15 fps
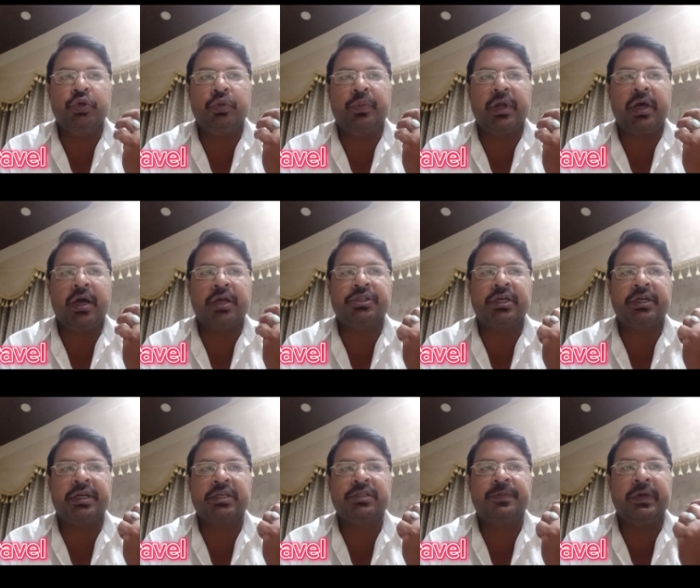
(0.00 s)
जो बड़ा अच्छा
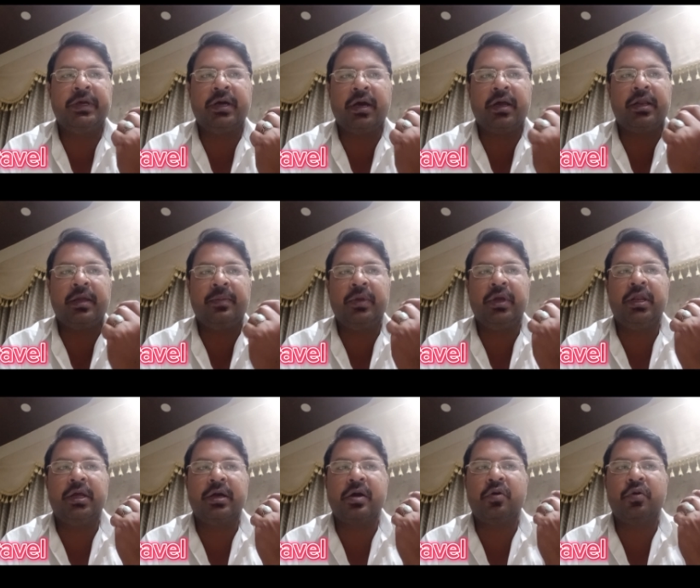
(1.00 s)
टैक्स पे कर रहे हैं
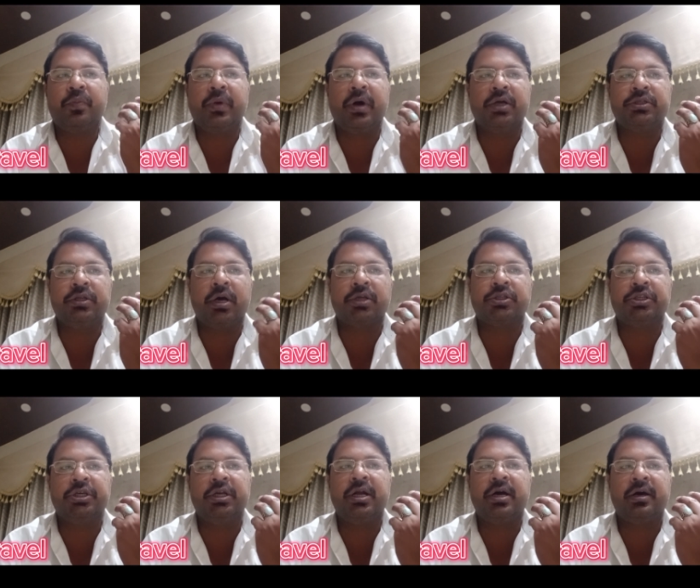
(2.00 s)
महीने का कोई पाँच लाख
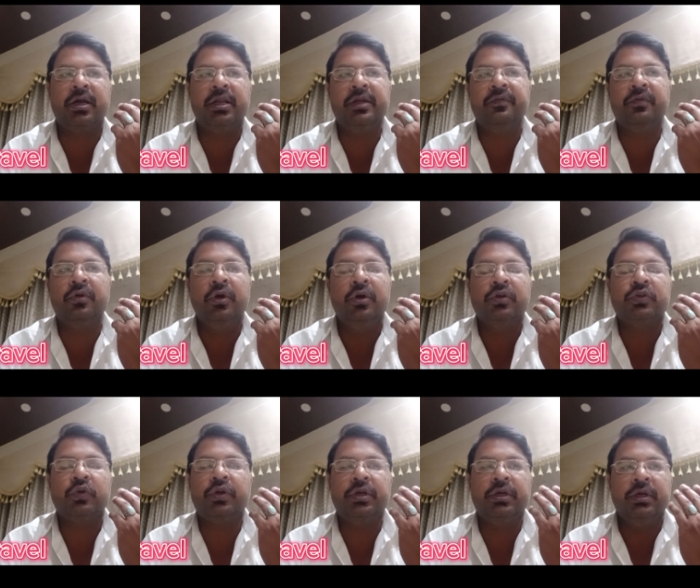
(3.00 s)
छः लाख खाली वो
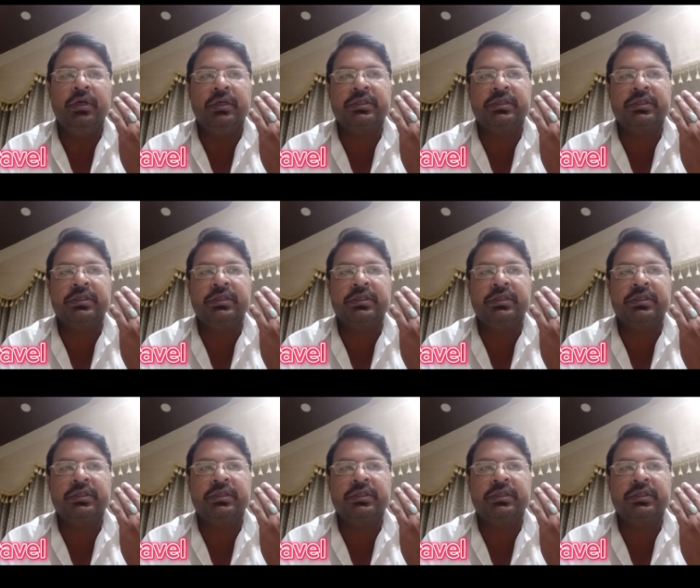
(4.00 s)
सॉरी